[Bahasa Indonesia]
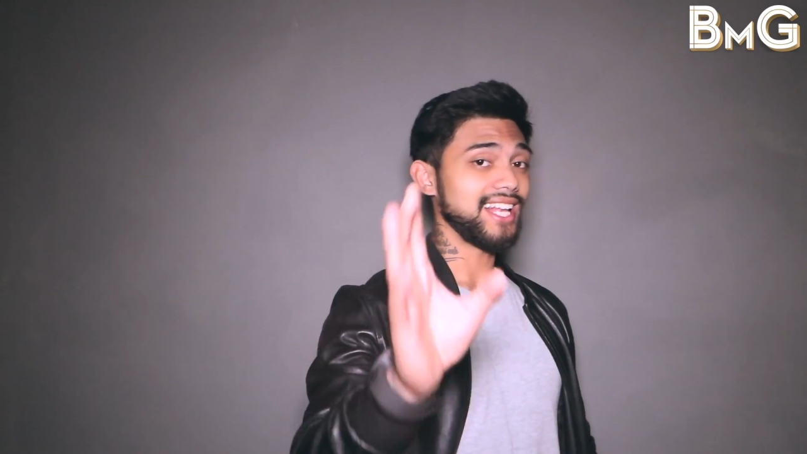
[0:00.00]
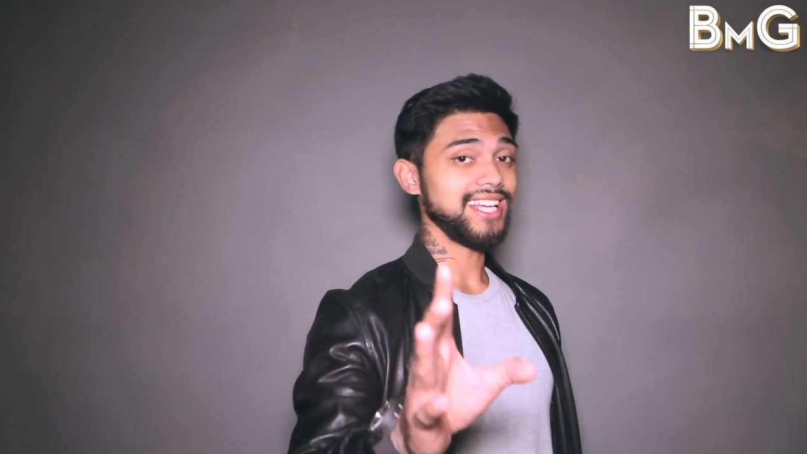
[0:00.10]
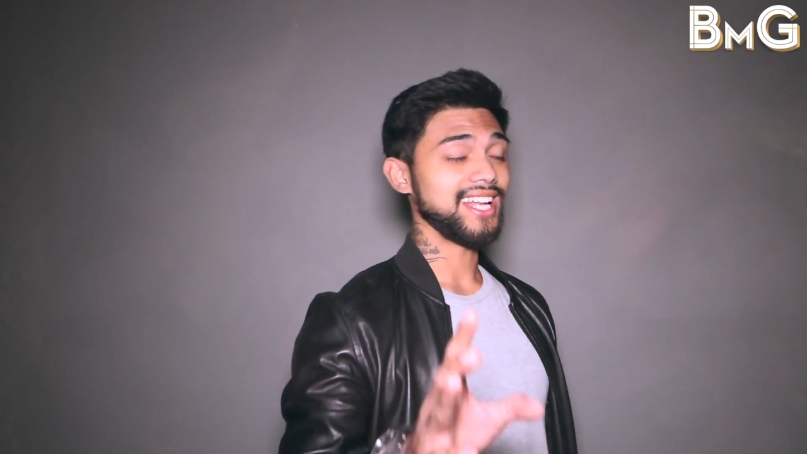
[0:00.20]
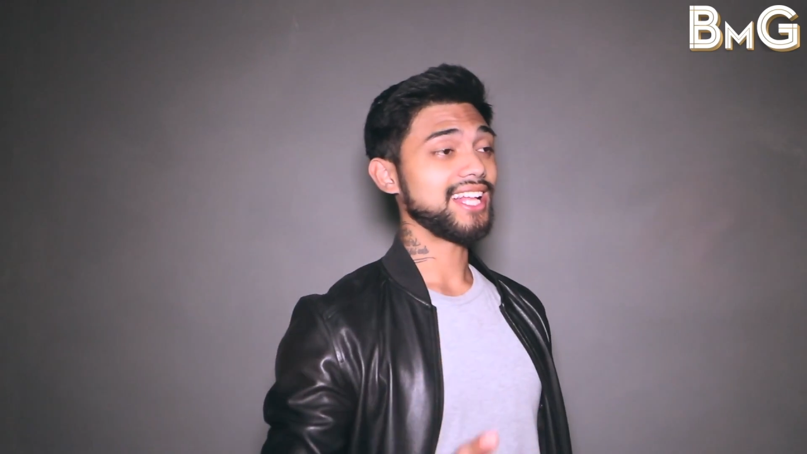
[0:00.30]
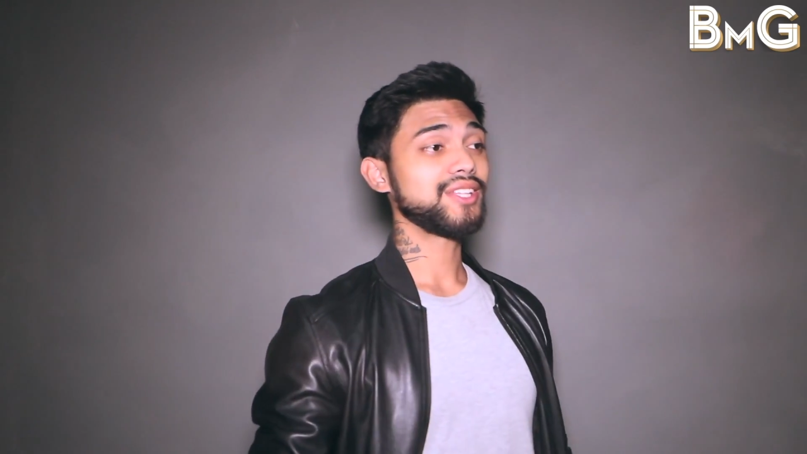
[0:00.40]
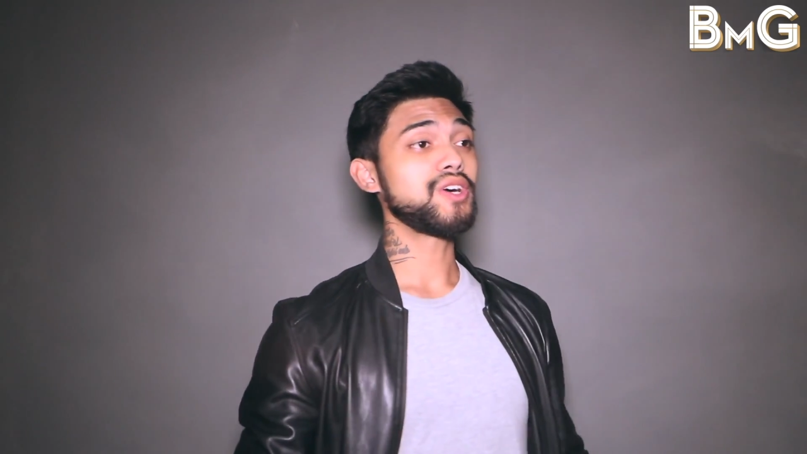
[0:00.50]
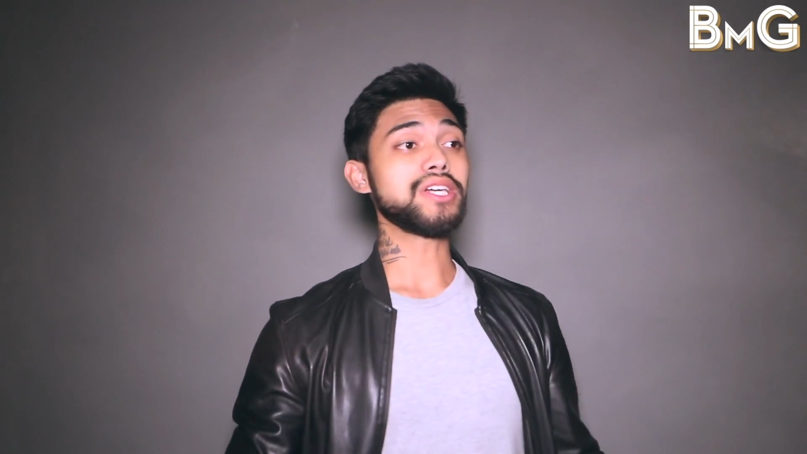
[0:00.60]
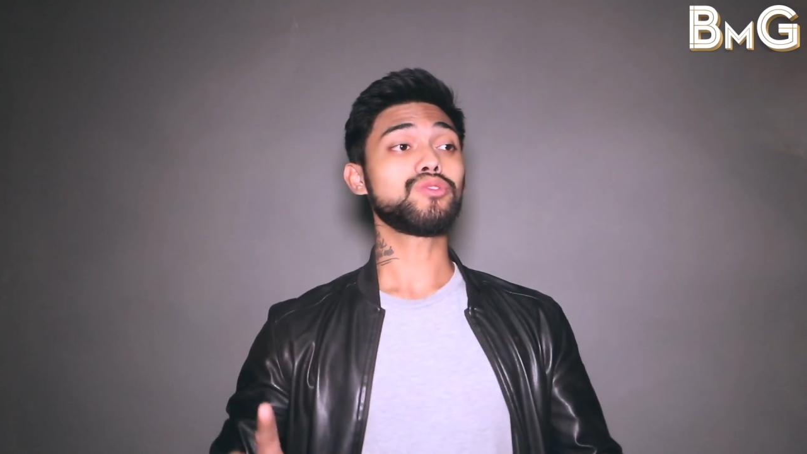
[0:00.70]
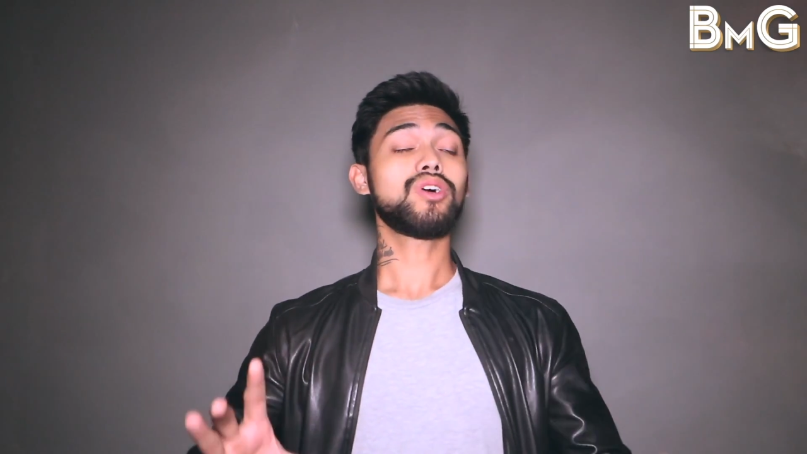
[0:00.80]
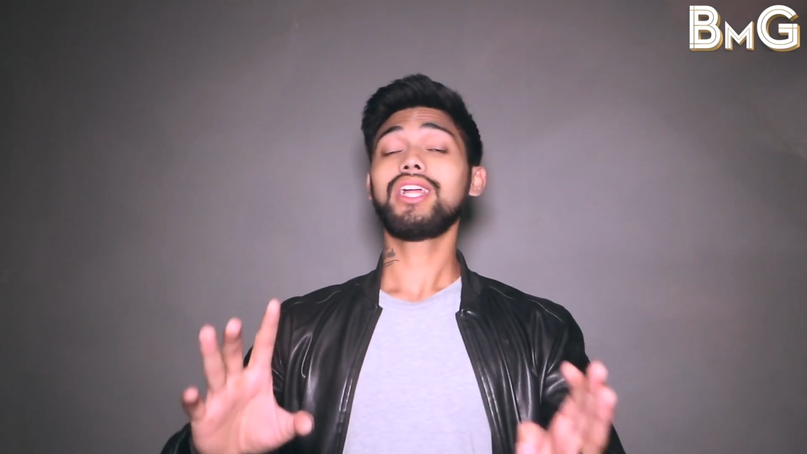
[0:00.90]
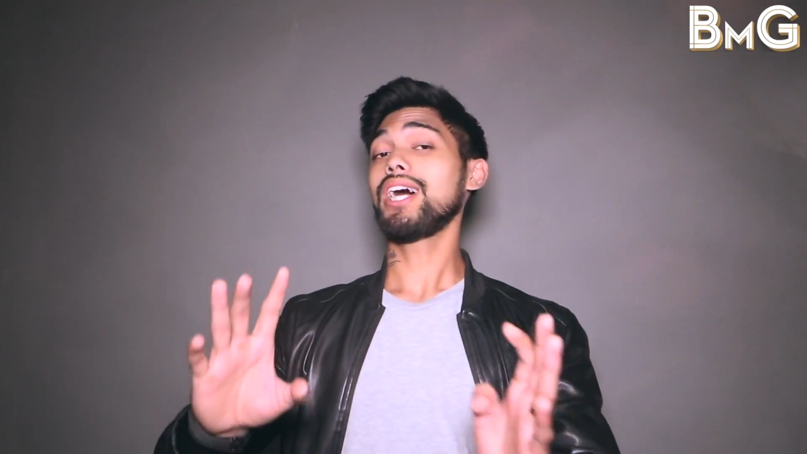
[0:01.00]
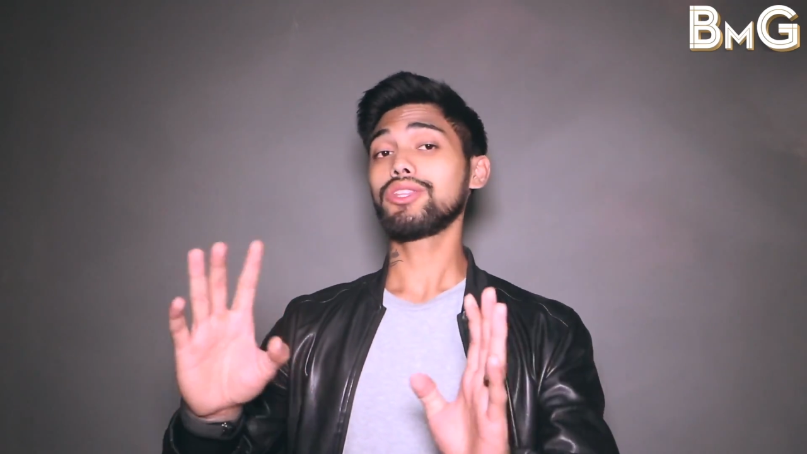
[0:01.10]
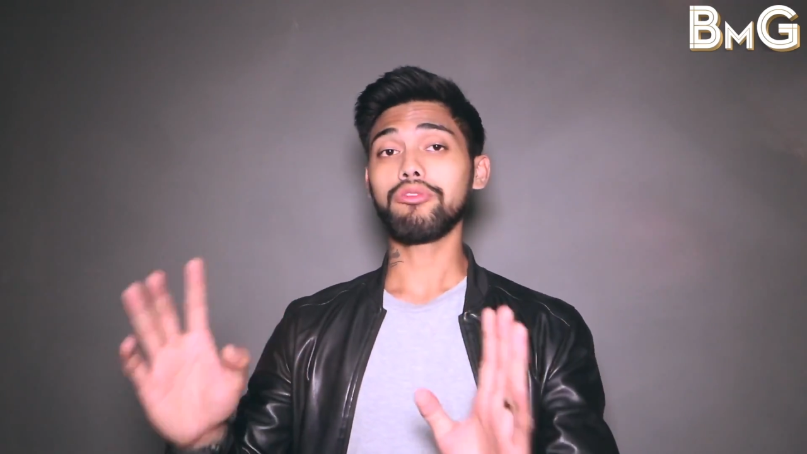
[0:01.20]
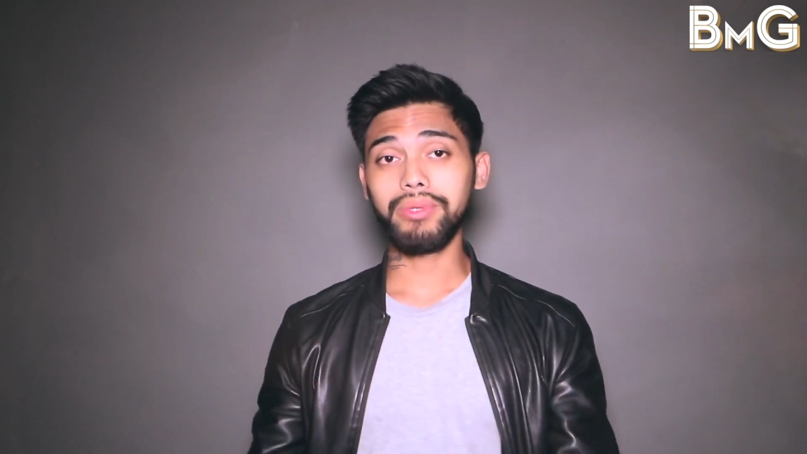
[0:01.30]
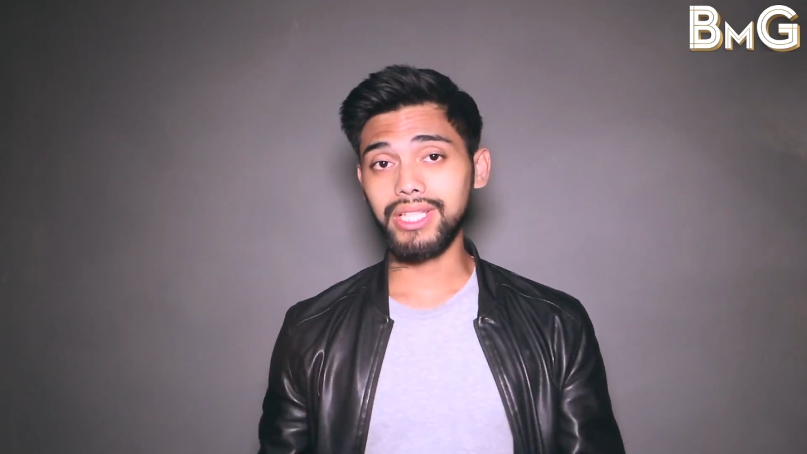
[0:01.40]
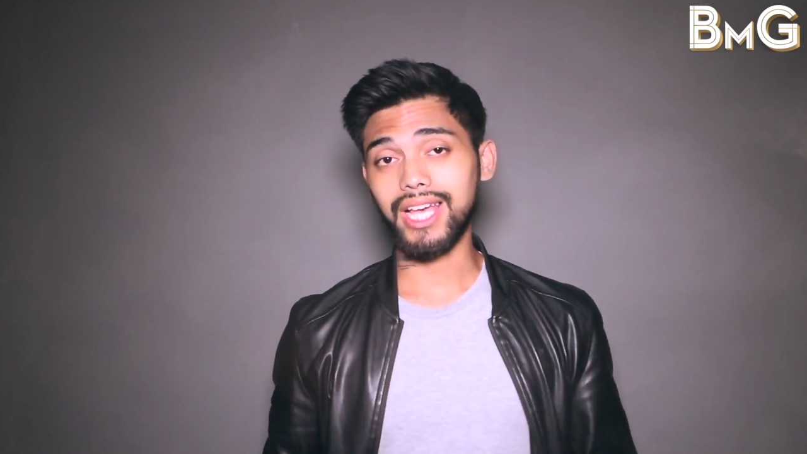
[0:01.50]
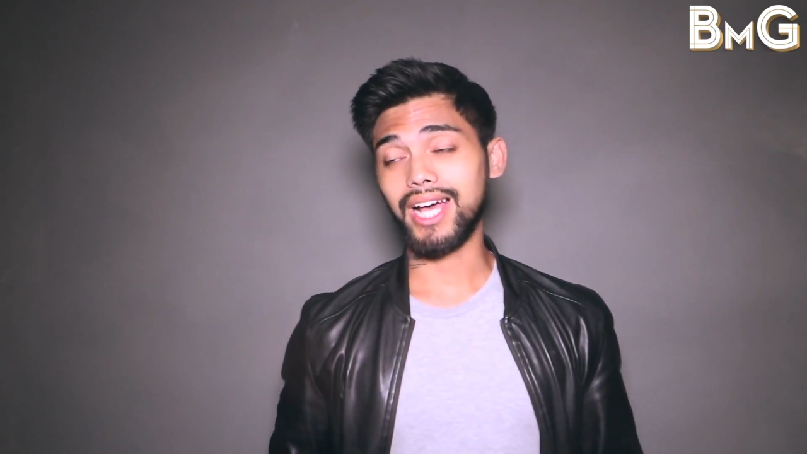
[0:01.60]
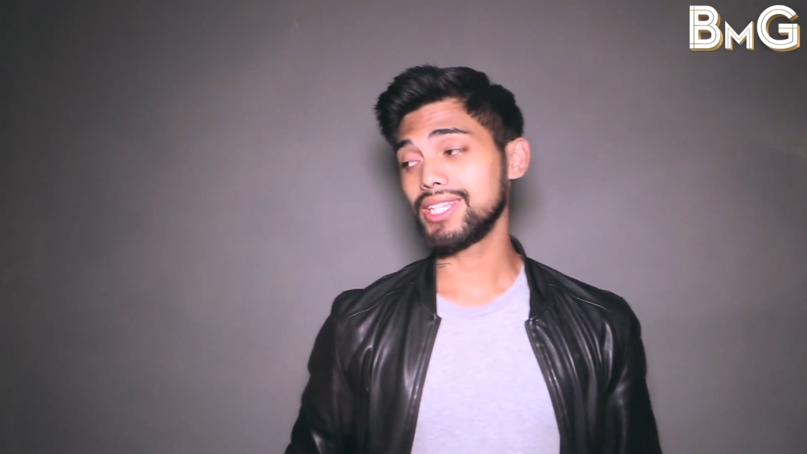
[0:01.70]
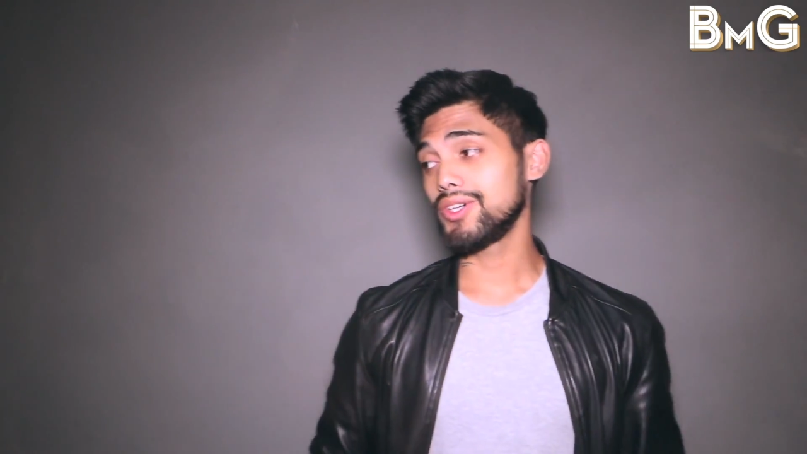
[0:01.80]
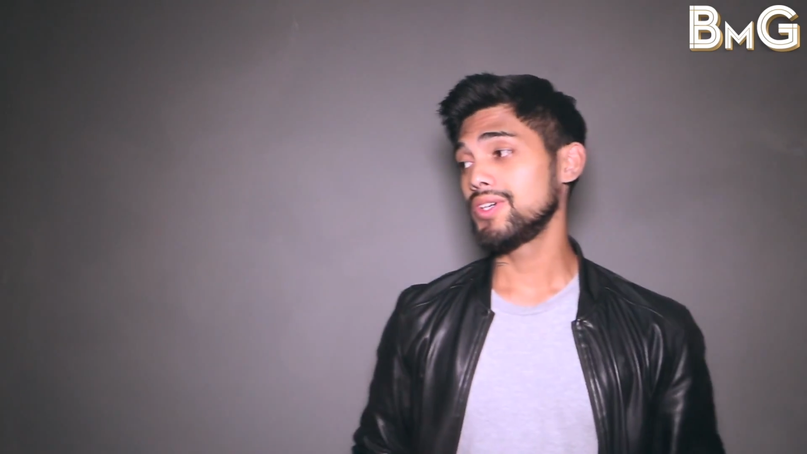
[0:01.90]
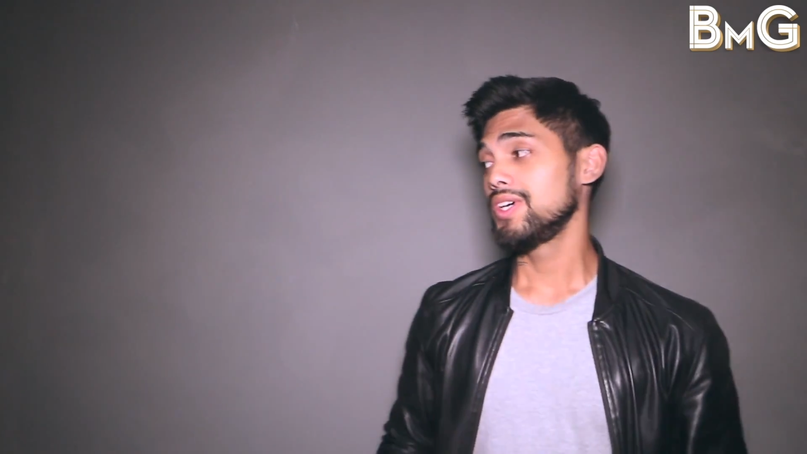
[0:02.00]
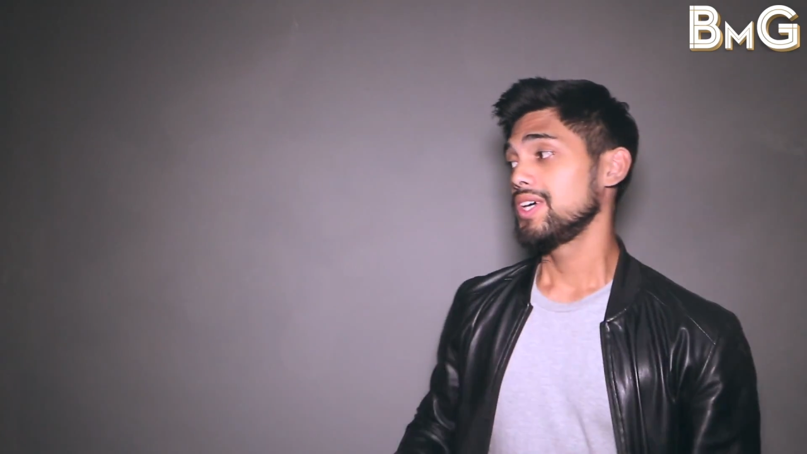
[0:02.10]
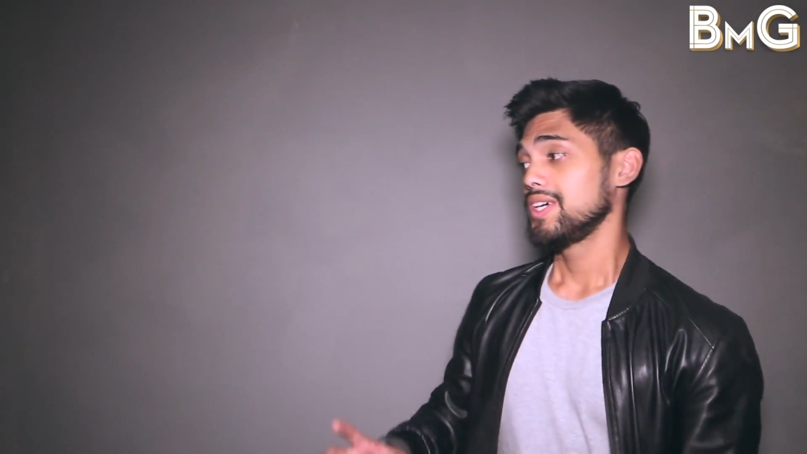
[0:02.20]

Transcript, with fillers: kalian atau nggak suka dengan topiknya atau